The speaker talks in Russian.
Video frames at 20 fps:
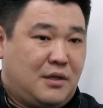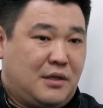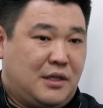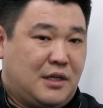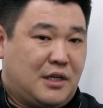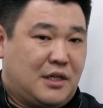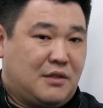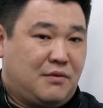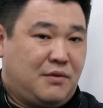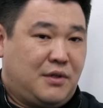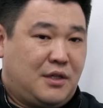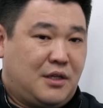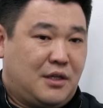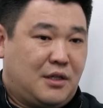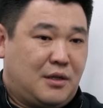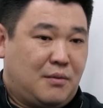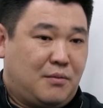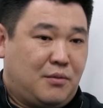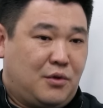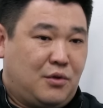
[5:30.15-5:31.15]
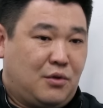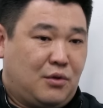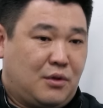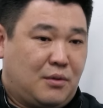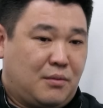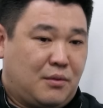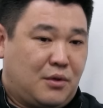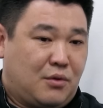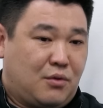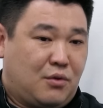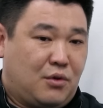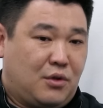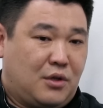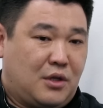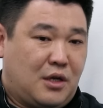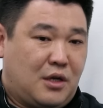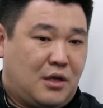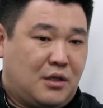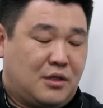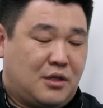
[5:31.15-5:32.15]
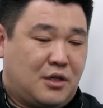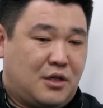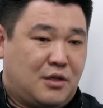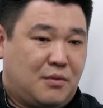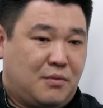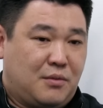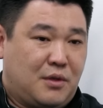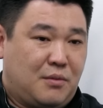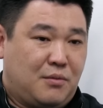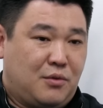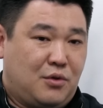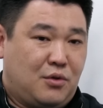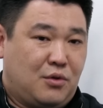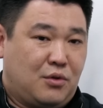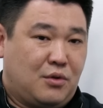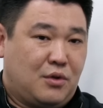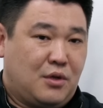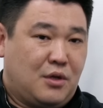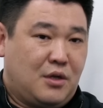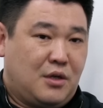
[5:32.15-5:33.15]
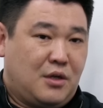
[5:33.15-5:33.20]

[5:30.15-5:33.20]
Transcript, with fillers: не развитие там идет там какое-то, а, скажем, там идет